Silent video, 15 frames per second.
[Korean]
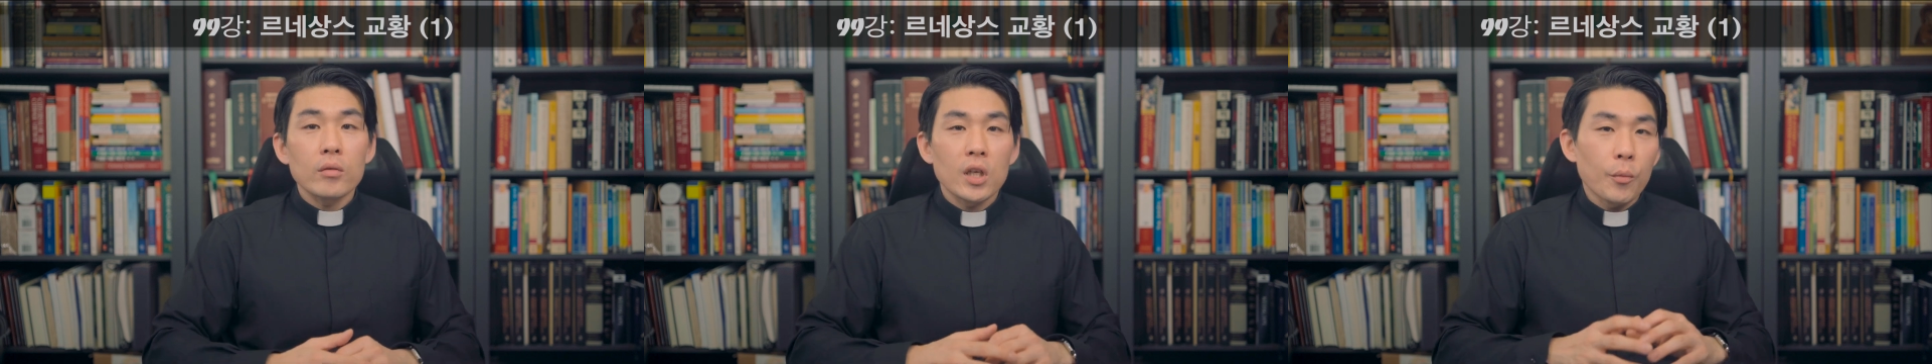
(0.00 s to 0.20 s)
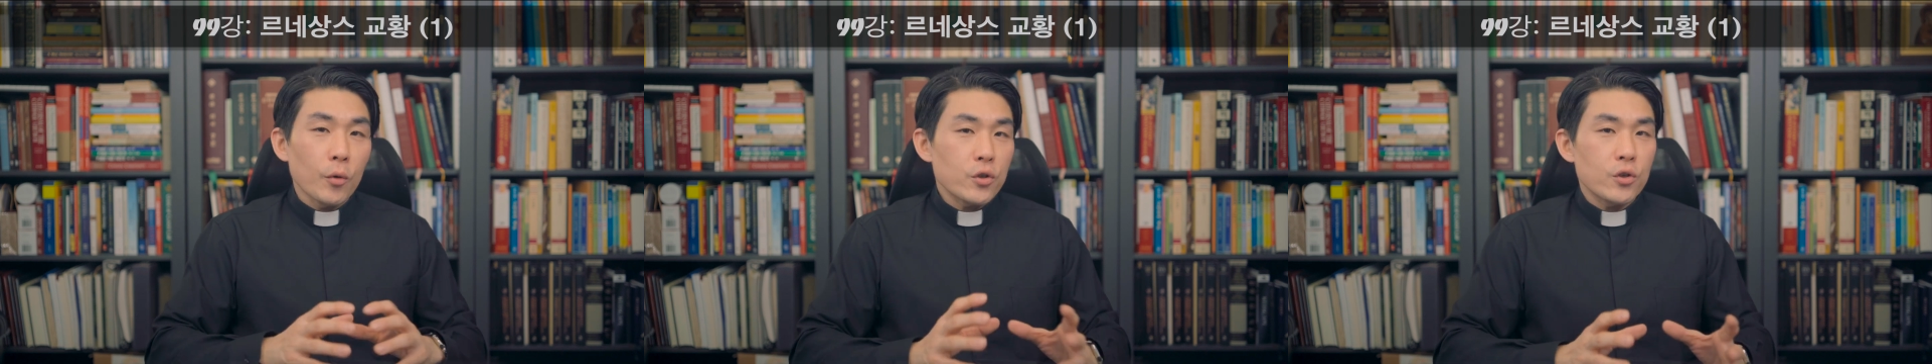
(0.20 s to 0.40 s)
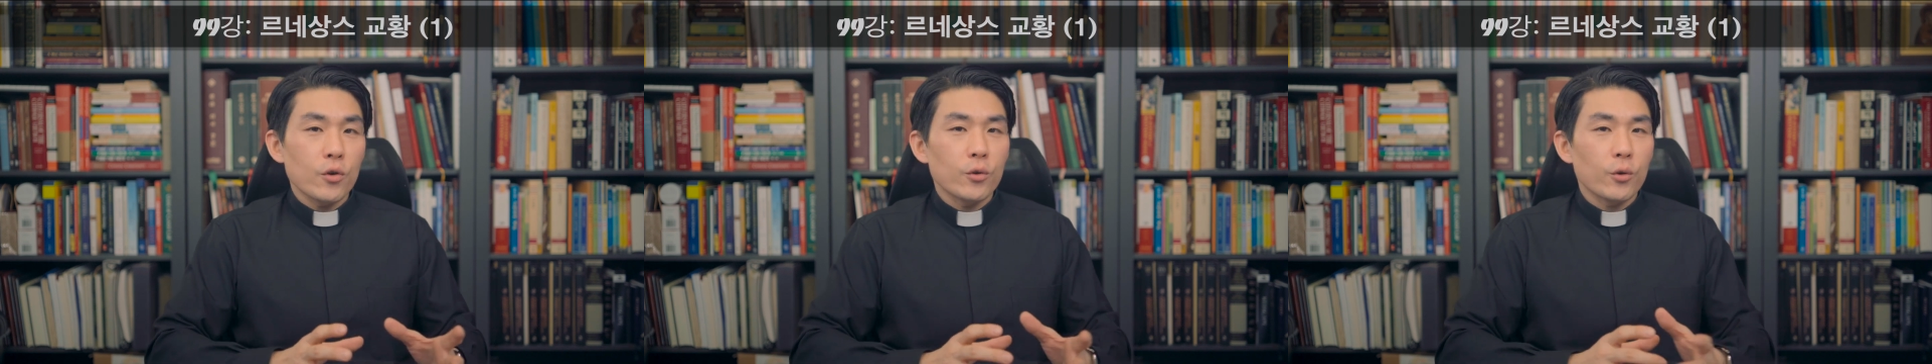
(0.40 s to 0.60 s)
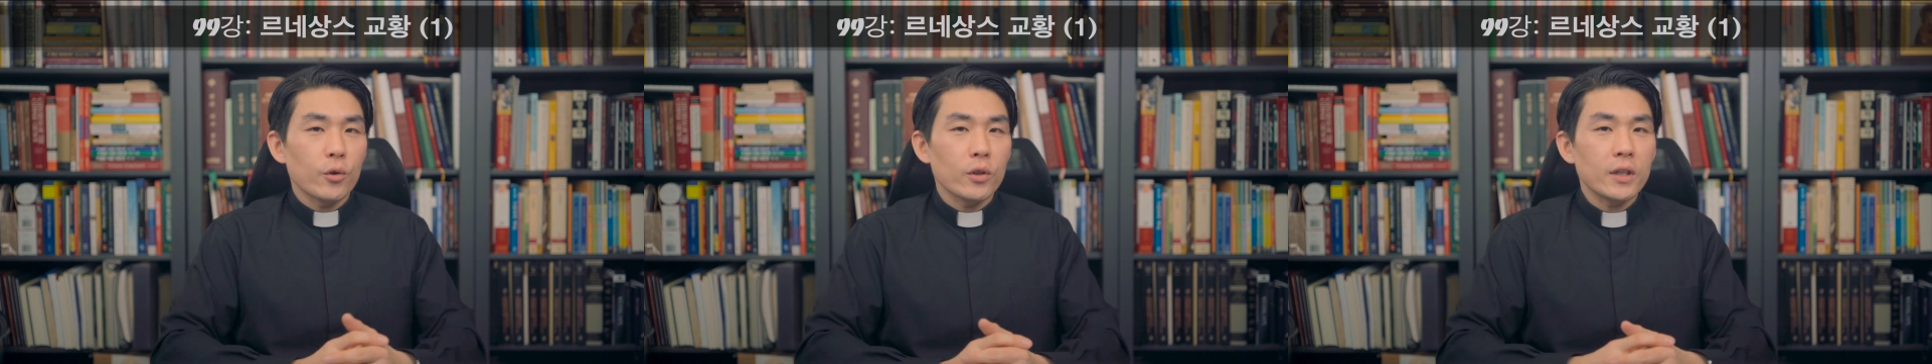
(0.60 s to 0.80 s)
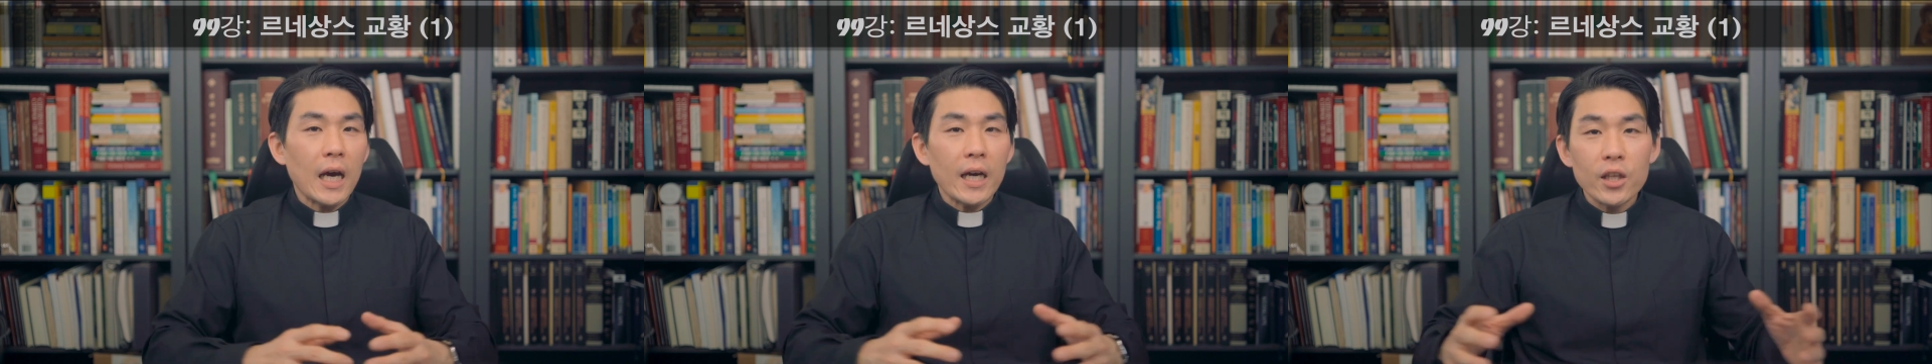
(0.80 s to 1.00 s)

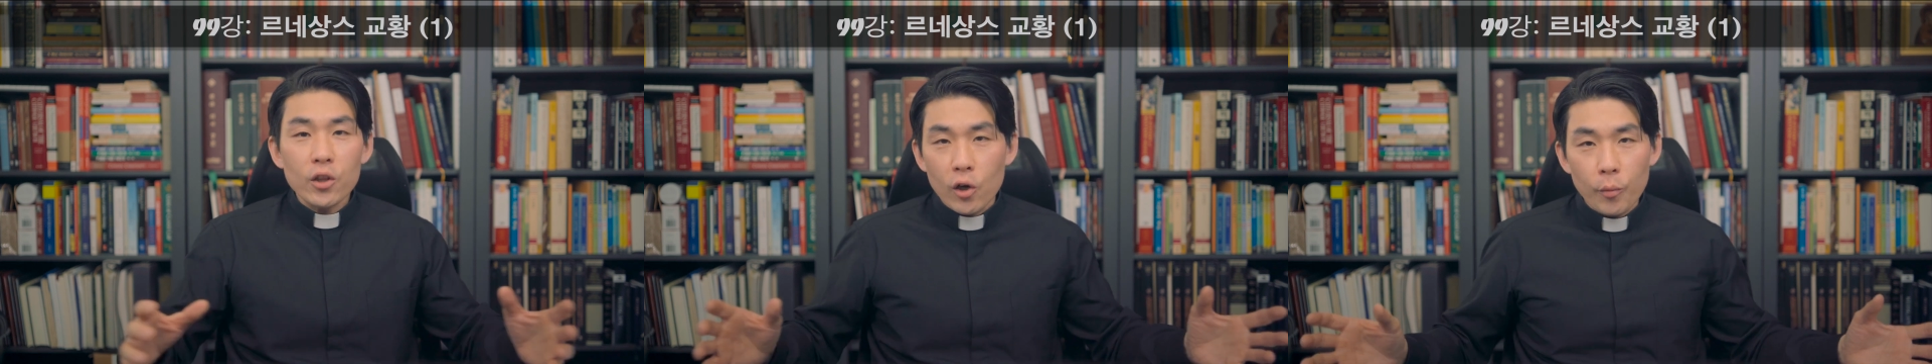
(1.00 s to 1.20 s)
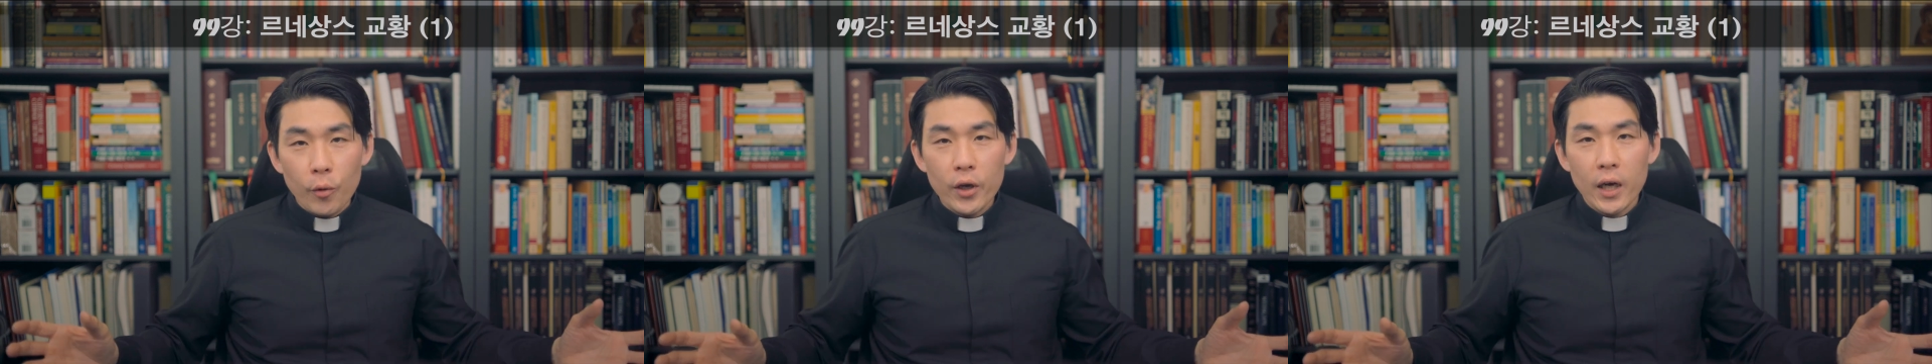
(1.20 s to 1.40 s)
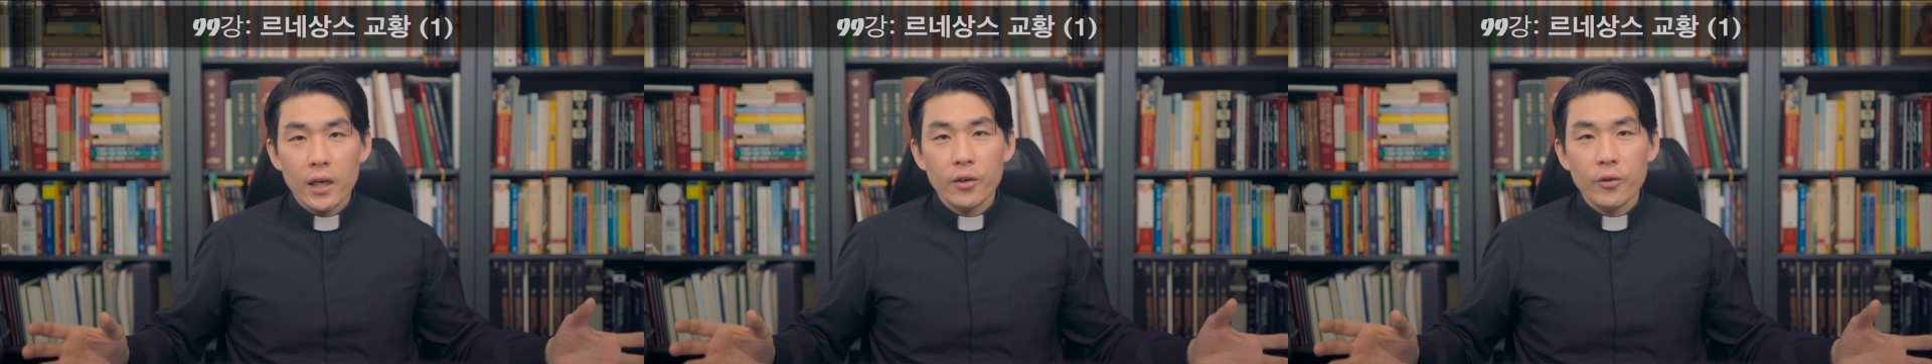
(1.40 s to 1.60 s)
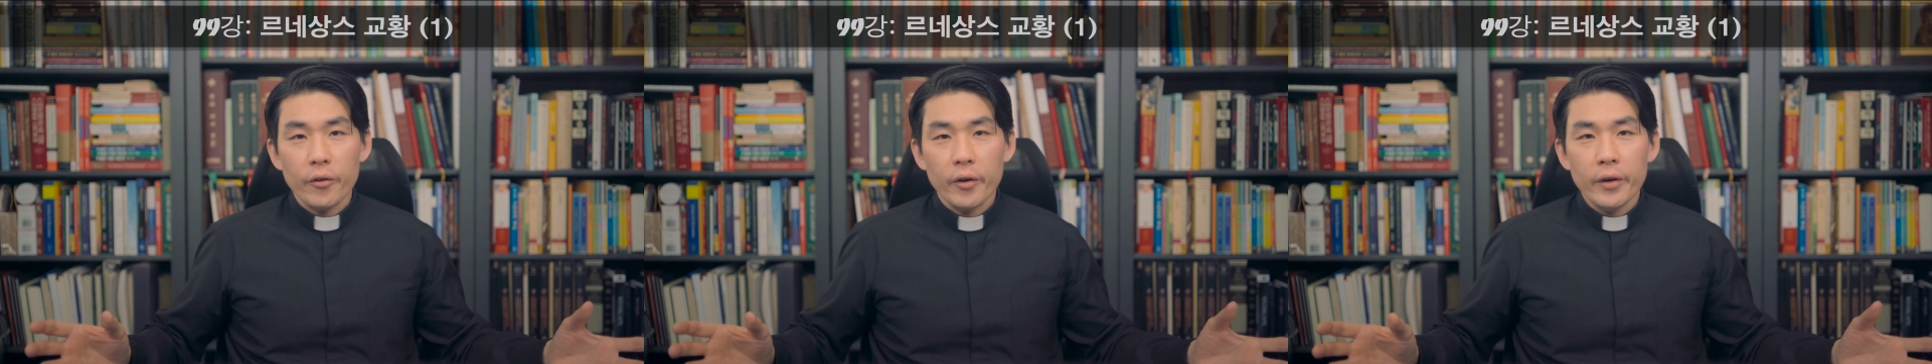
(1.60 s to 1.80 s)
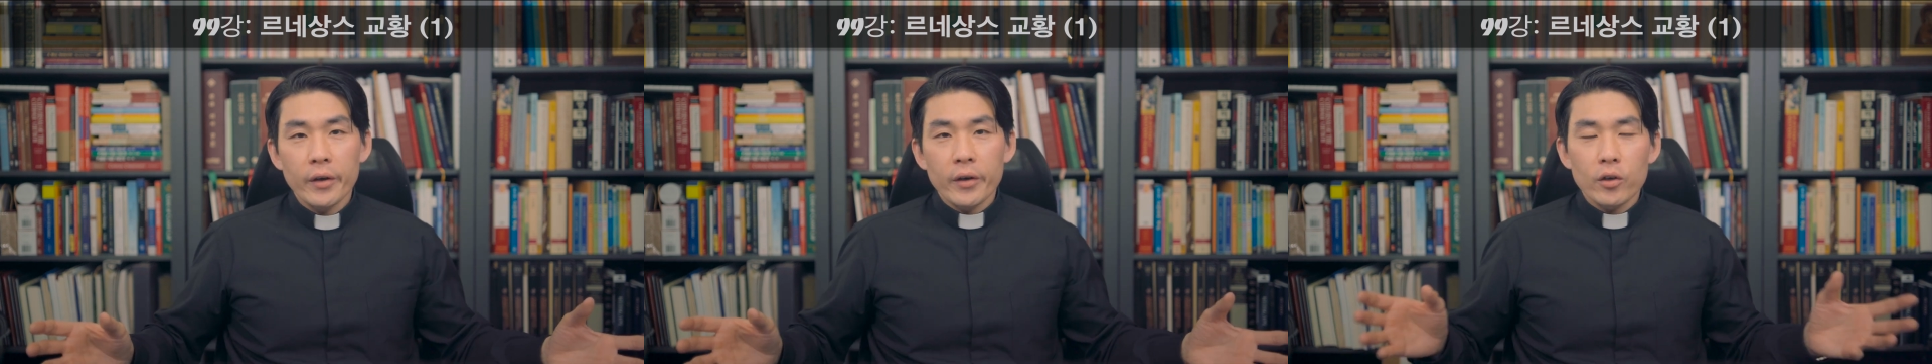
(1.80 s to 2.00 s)
기본적으로는 땅이 넓어야 하는 거예요.